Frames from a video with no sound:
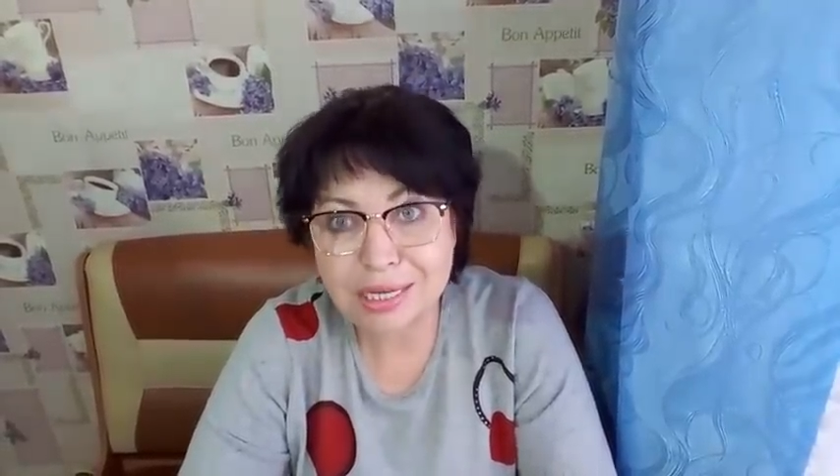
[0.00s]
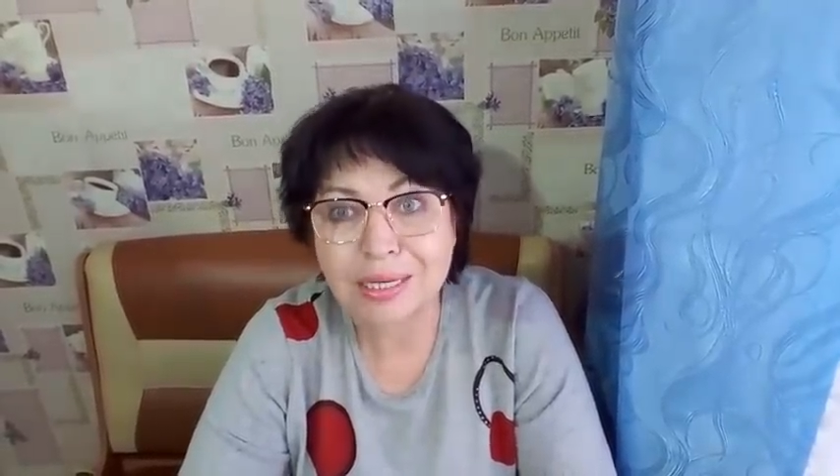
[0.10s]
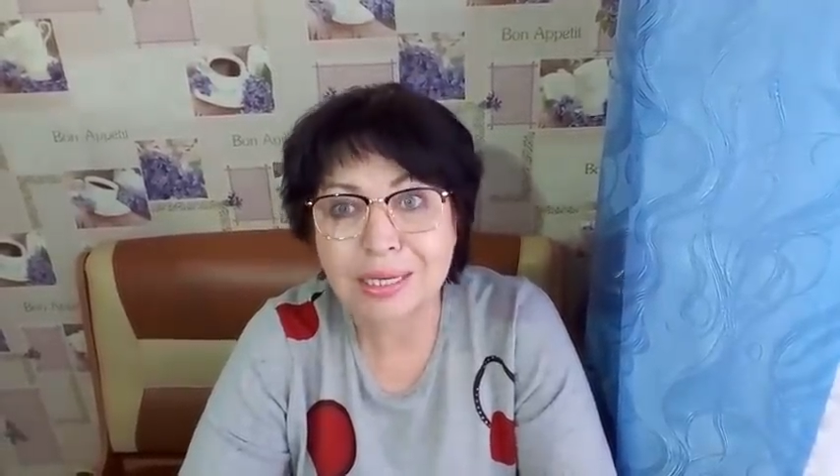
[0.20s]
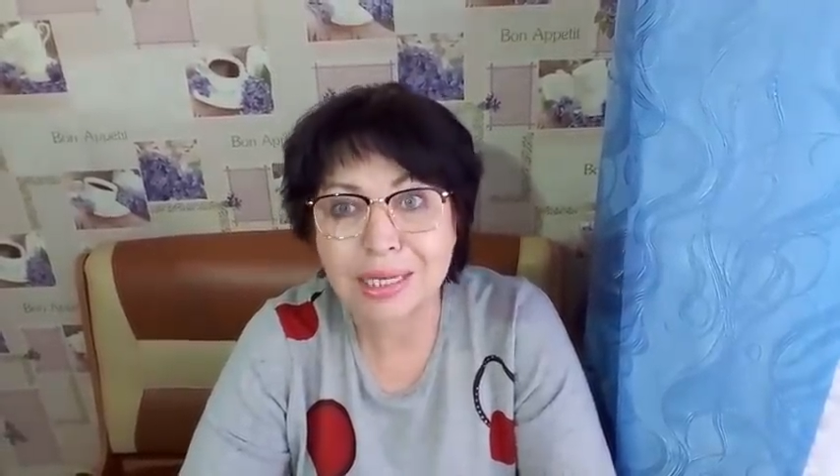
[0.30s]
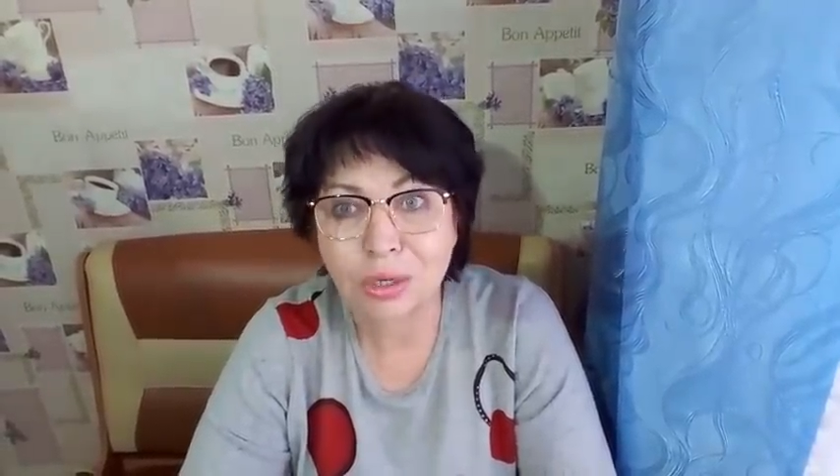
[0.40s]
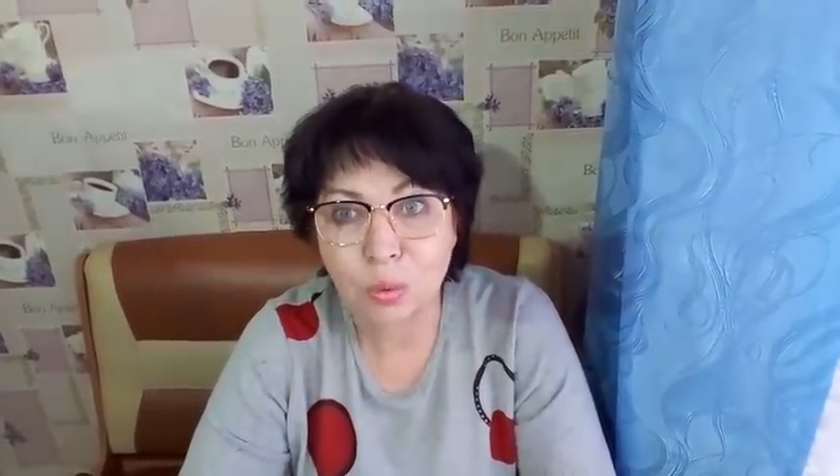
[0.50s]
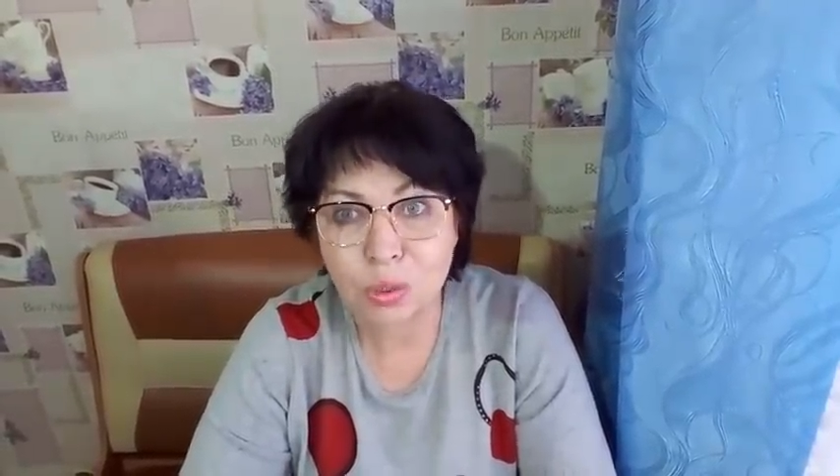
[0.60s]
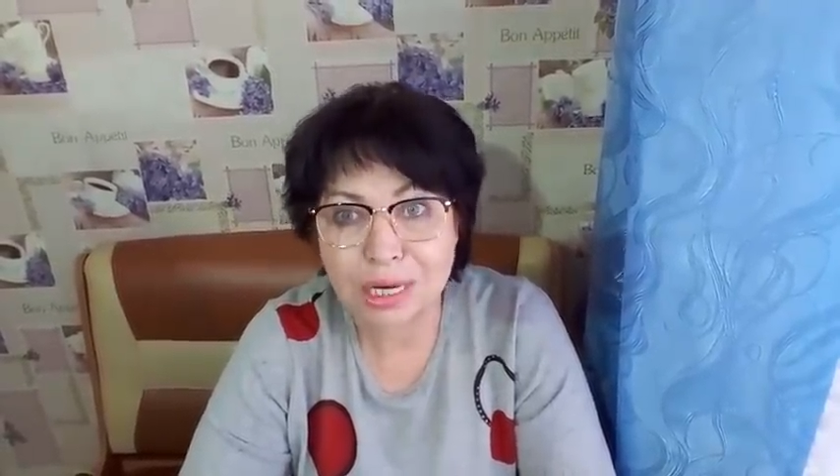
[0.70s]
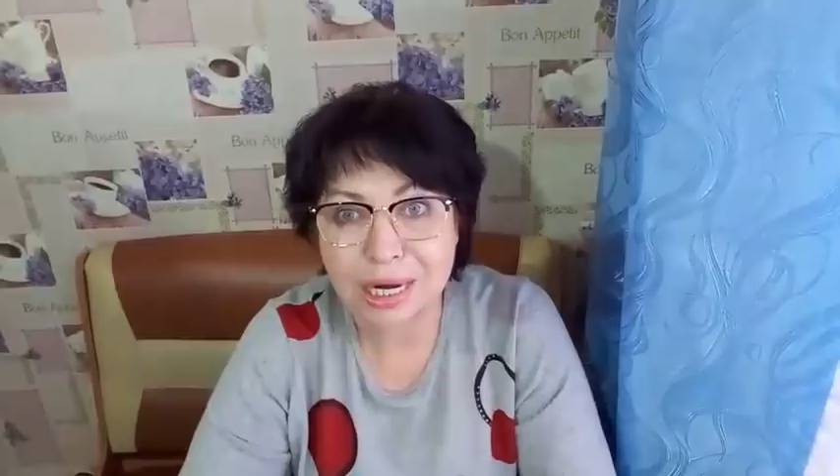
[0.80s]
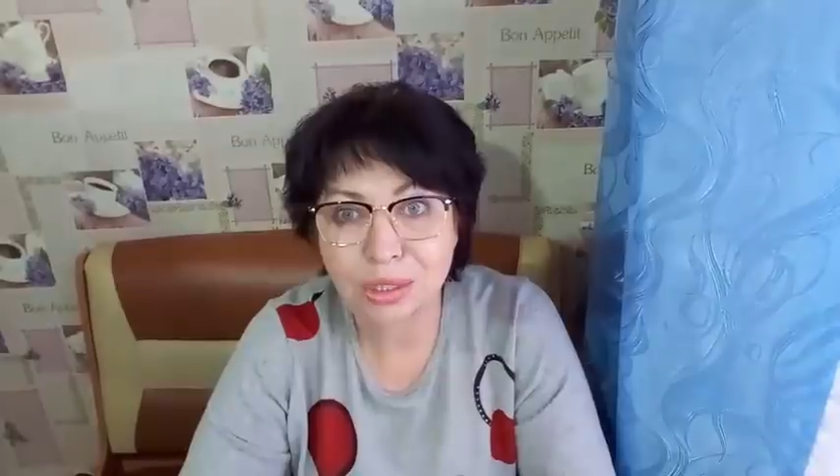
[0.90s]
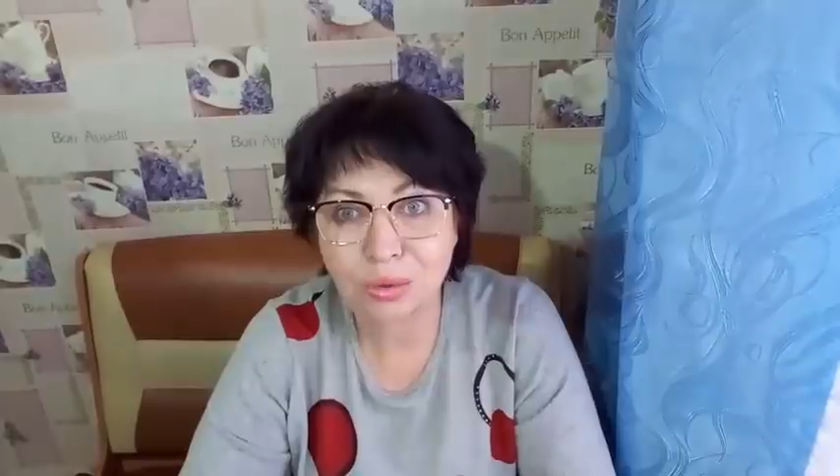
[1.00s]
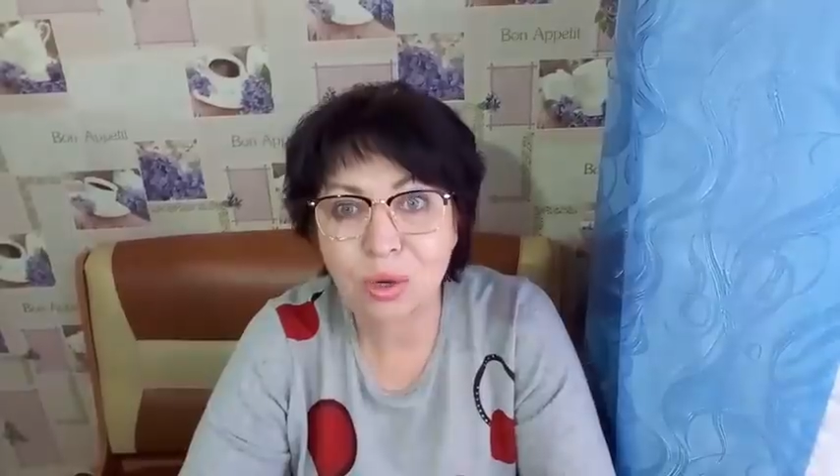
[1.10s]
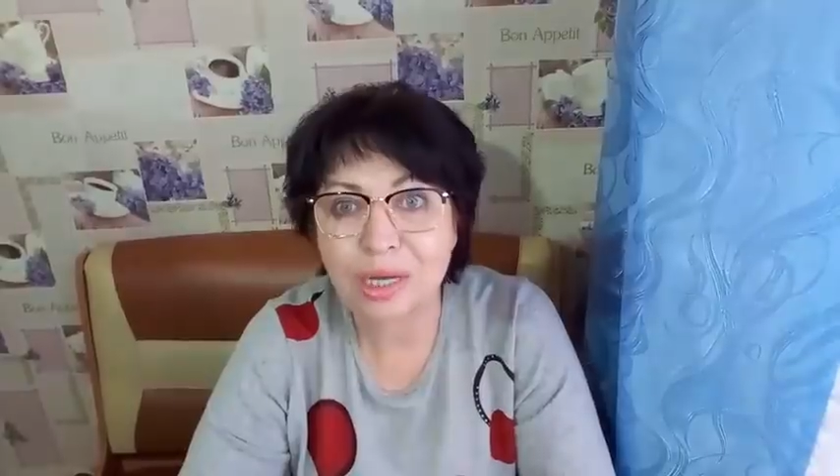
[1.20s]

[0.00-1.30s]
я делала такую зарядку,